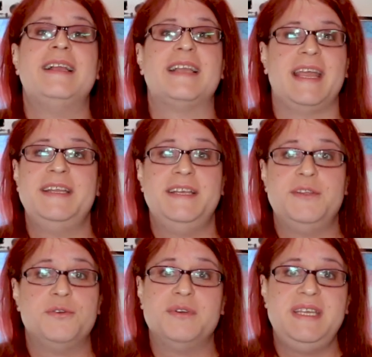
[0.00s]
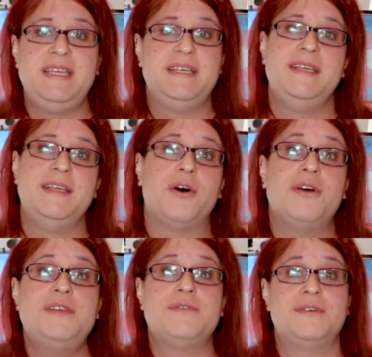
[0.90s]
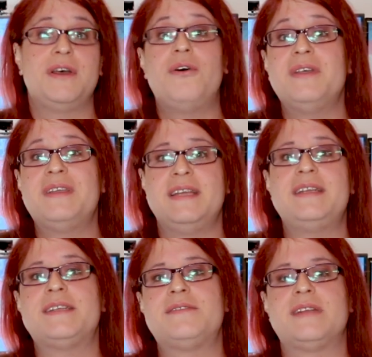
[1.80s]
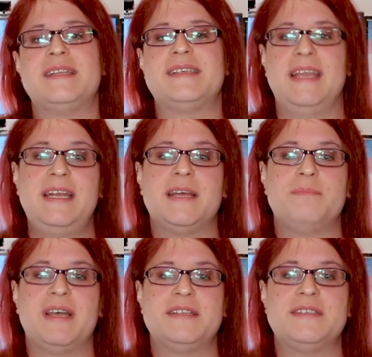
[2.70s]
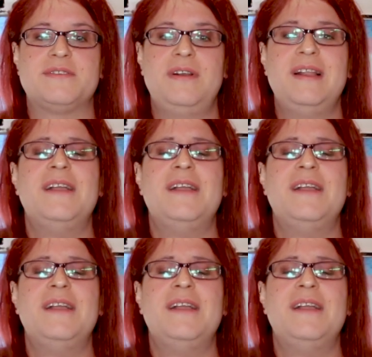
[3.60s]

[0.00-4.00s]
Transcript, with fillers: Keine Ideologie, die euch oder eure Kinder zu Transgendern machen soll.